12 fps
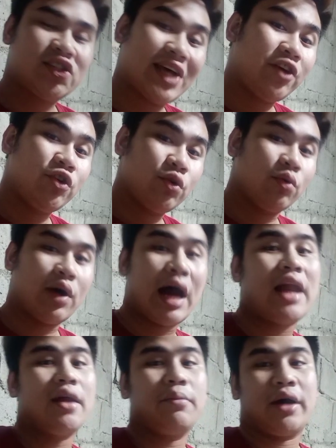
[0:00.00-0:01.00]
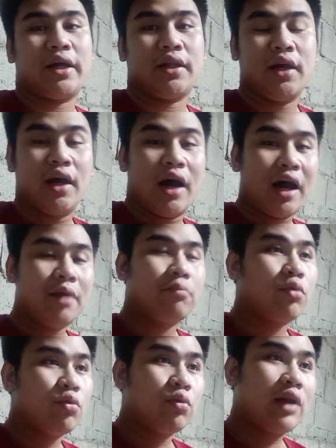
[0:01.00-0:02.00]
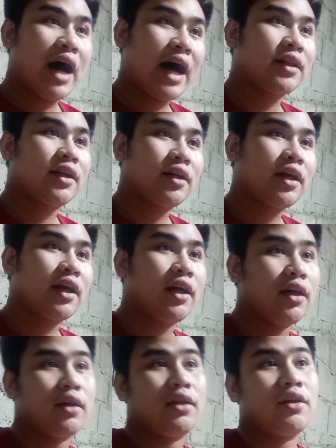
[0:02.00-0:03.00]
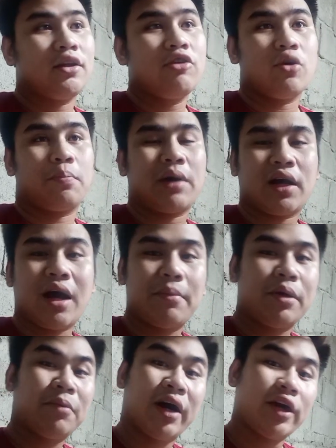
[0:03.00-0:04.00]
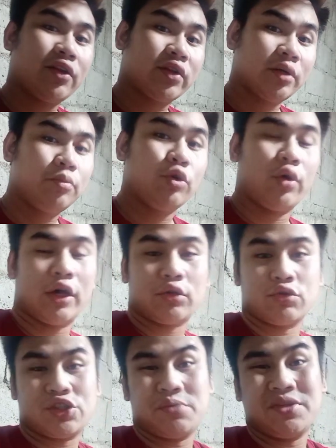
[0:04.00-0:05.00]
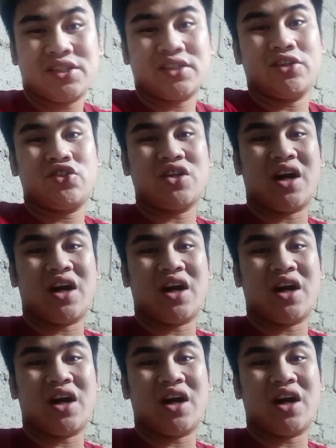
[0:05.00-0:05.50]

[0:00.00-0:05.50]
sa inyong kaalaman, alam kong lahat ng naririnig ninyo pagka may mga interview etong si Mr.